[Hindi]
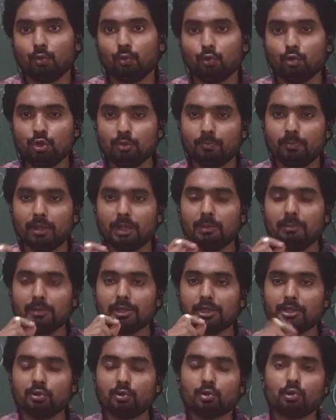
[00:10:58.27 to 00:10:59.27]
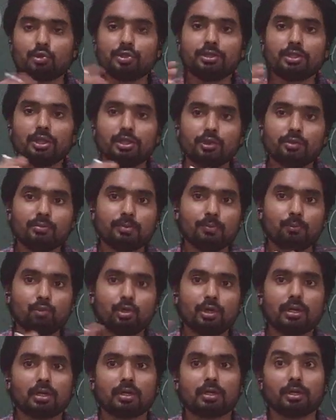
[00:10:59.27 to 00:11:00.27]
उस बल्ब की जो रोशनी निकलनी है उसको
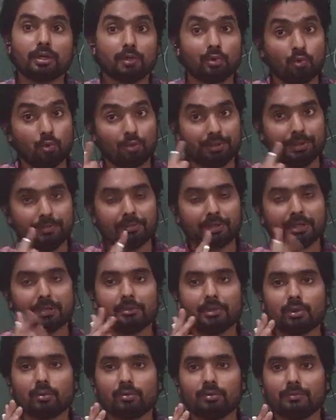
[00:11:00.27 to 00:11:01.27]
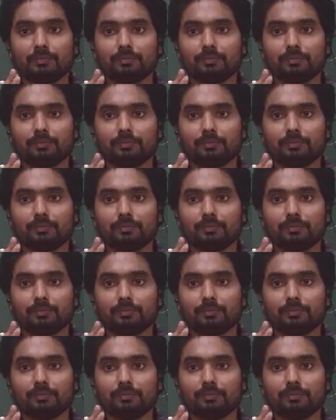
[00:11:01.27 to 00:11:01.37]
पूरा ढकना कोने पर है बिल्कुल